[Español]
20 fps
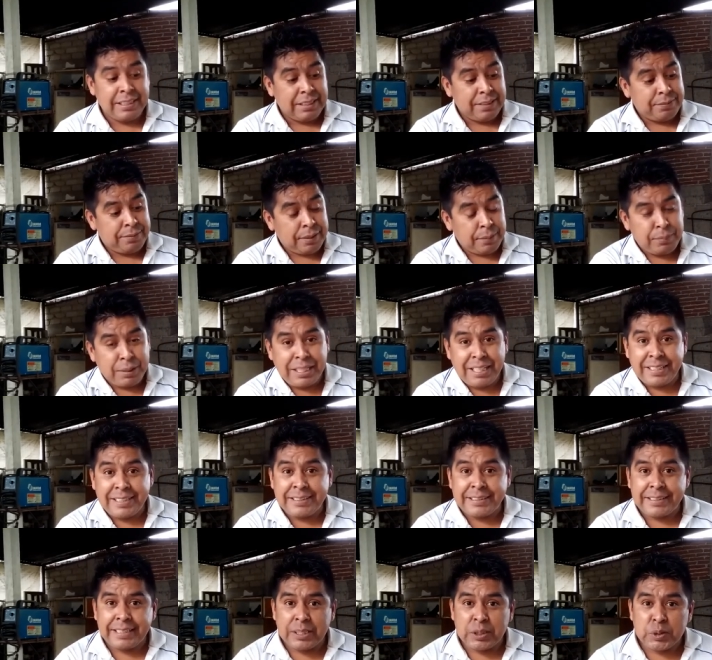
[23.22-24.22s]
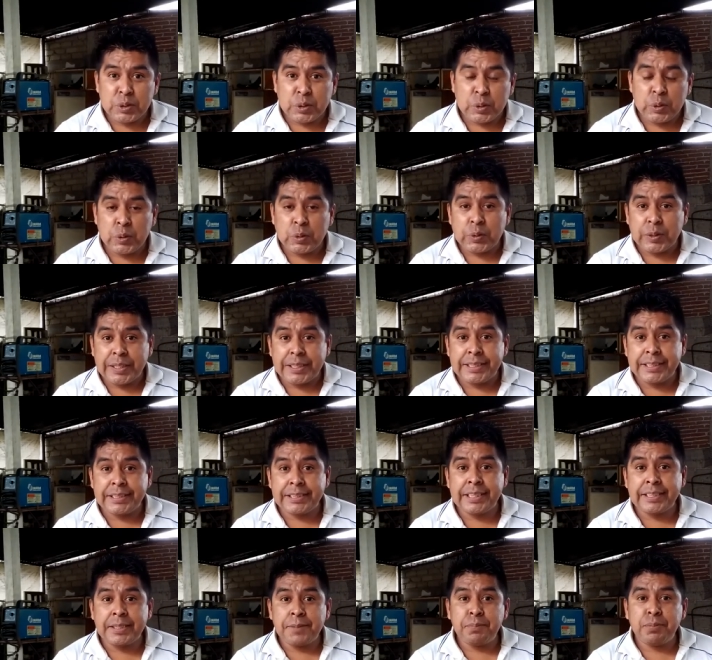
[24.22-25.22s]
familiarizarnos con lo que es
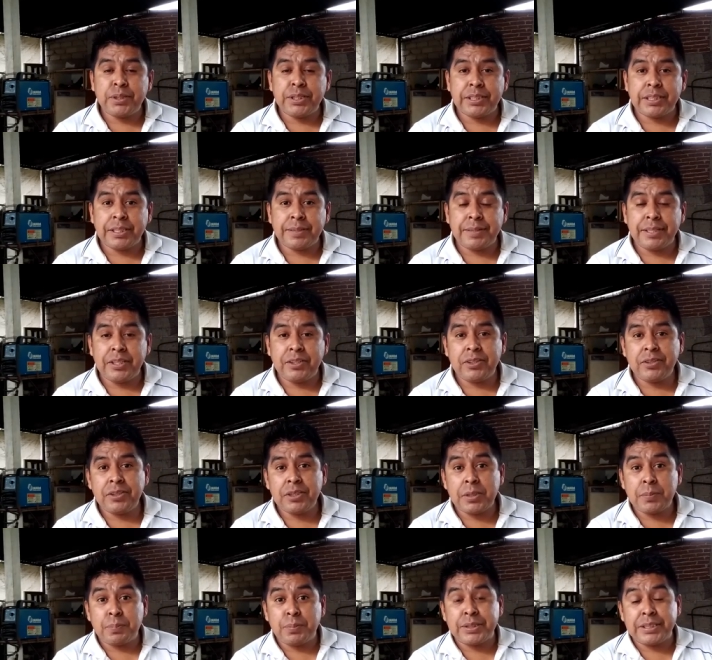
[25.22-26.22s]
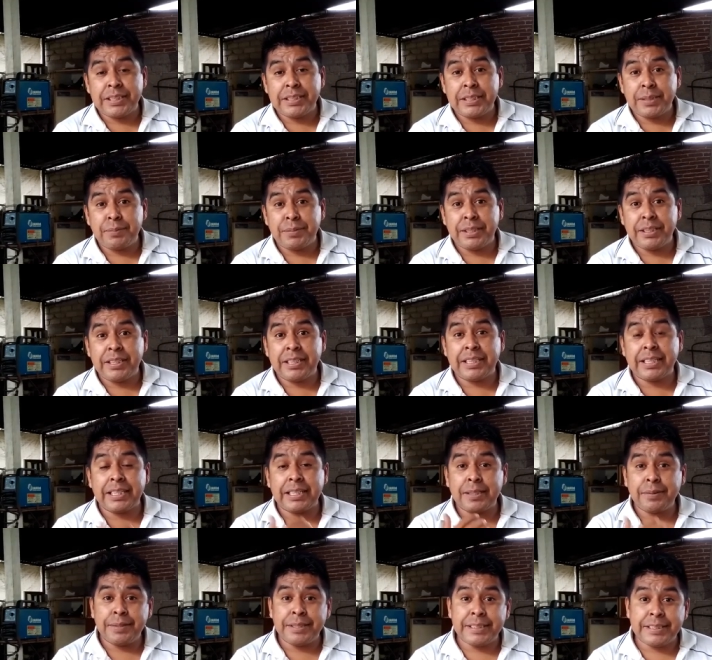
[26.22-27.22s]
este tipo de trabajo y pues de esa manera
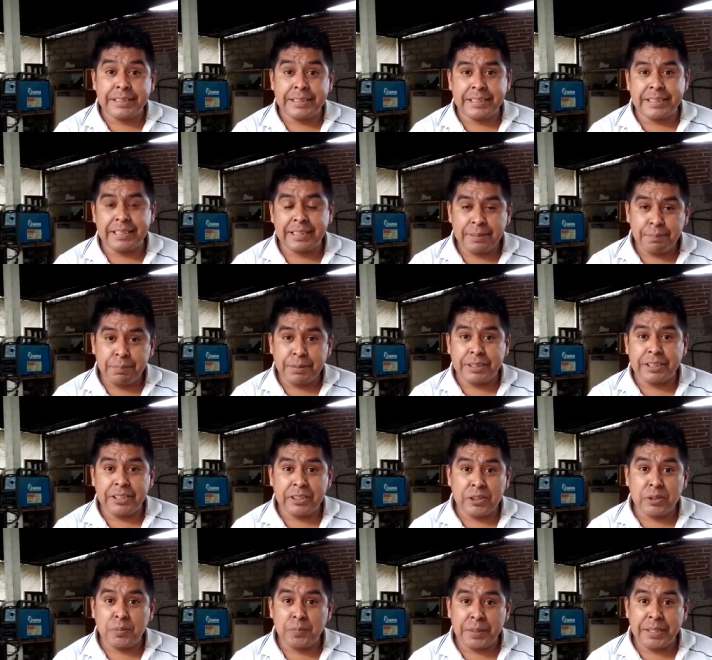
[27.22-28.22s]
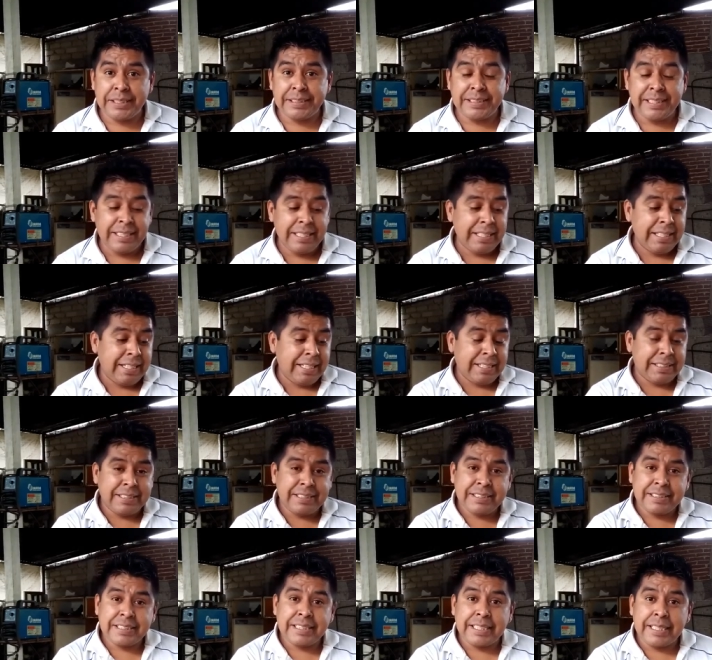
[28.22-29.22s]
cada vez ir aprendiendo más
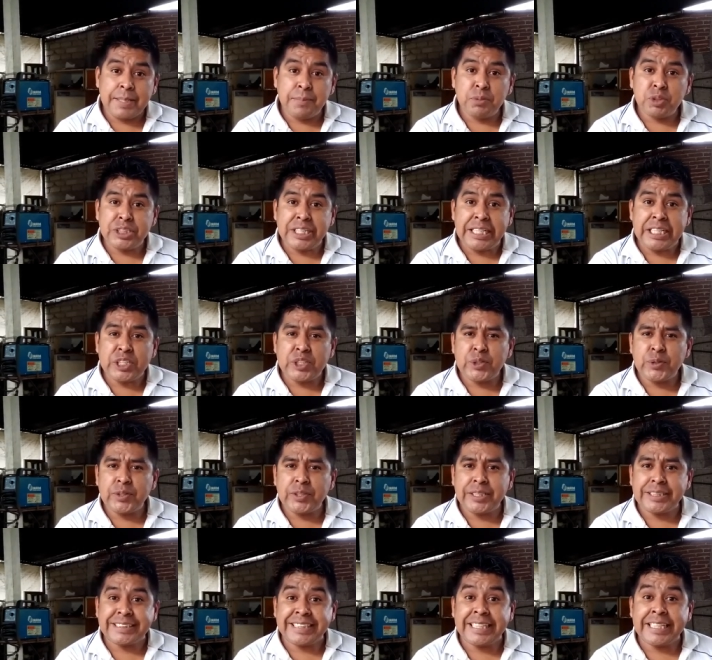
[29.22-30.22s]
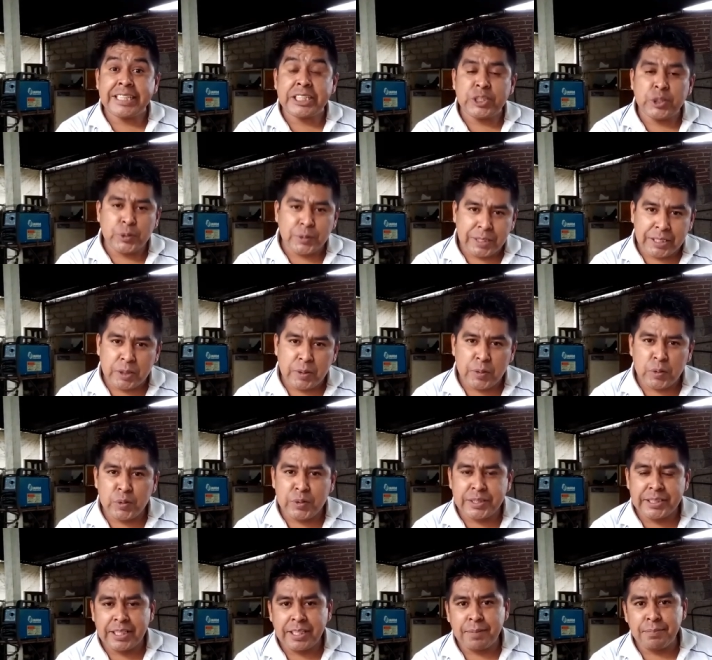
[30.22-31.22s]
Así es que hemos seleccionado
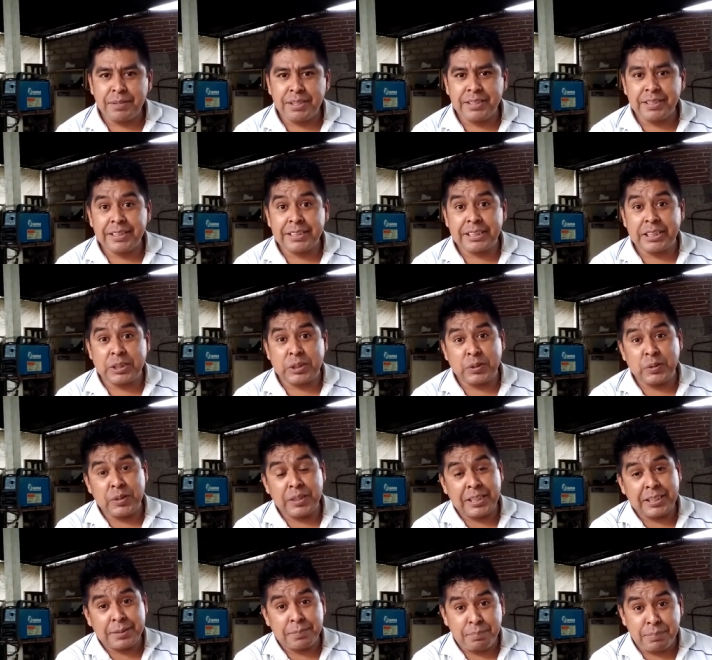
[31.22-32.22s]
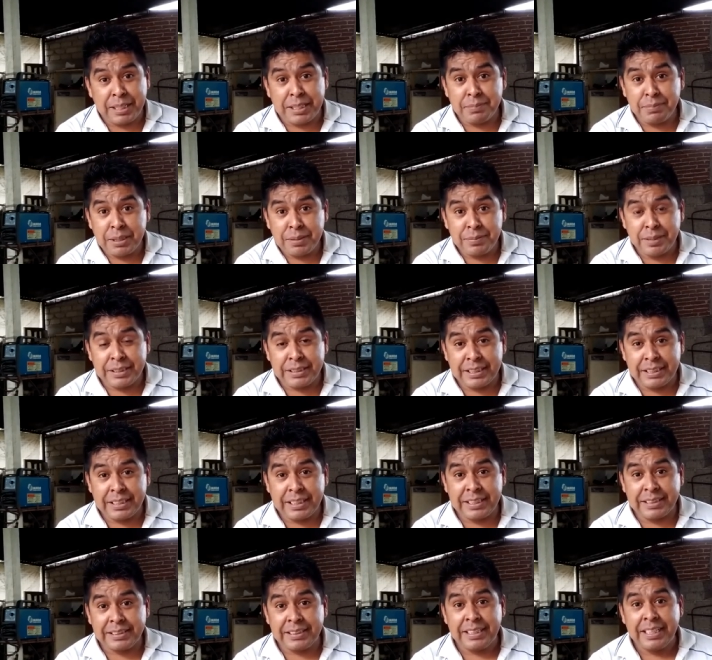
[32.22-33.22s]
algunas herramientas que son las más,
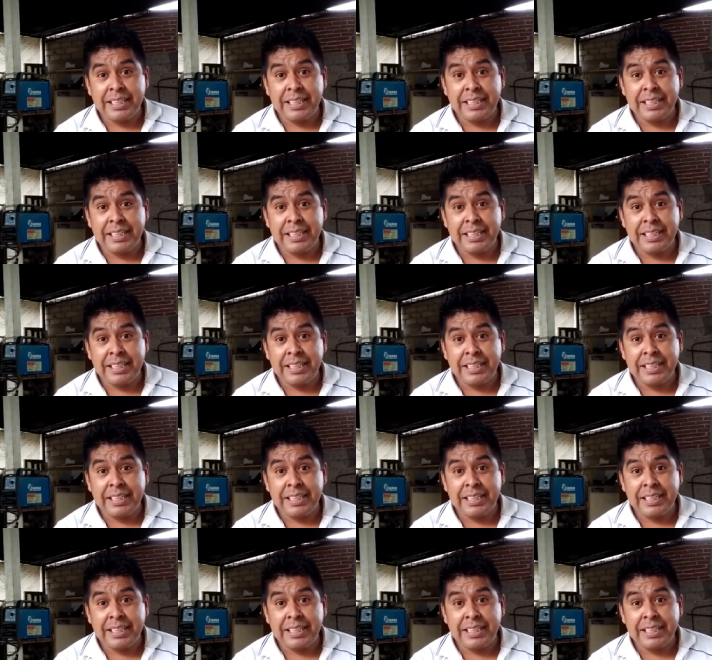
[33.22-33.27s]
básicas